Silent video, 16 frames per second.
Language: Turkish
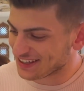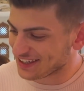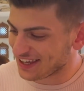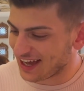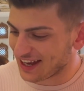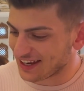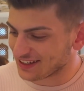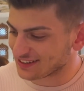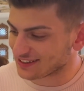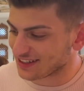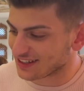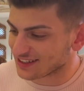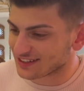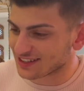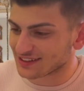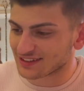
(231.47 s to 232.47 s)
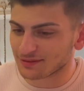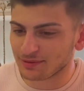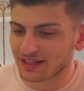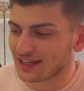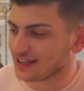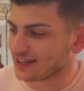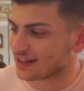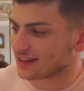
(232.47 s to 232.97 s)
yani salatası
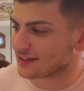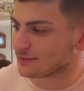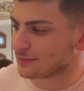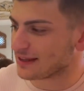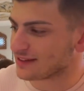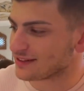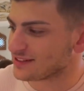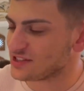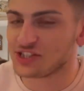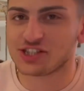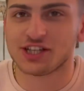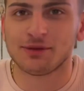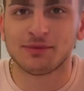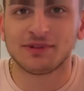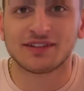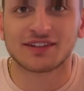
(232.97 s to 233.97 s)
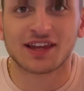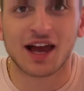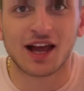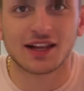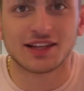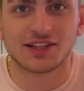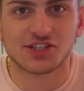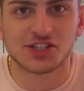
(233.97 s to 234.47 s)
bile inanılmaz. Şişimiz
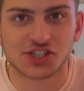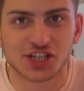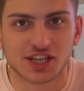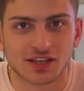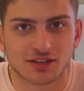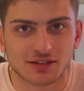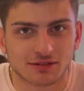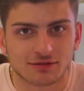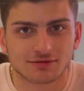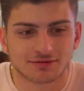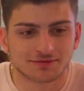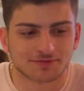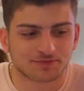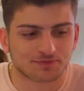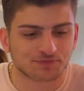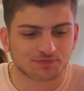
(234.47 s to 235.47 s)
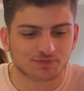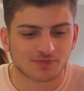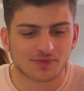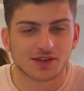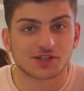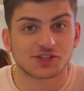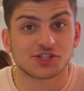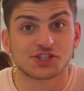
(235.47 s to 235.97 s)
geldi, şişik.
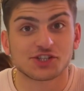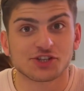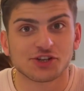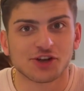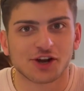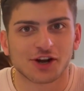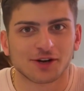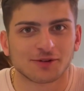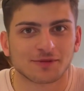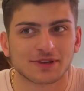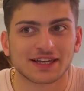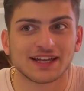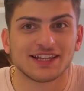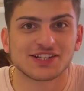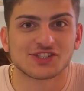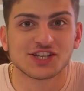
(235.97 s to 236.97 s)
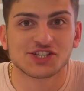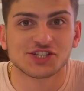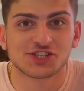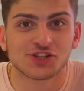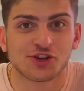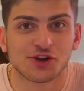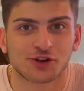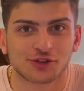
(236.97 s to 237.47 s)
Şişiriyor. Yedikçe
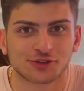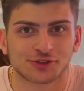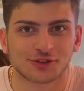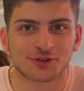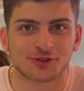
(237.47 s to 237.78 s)
şişiyoruz.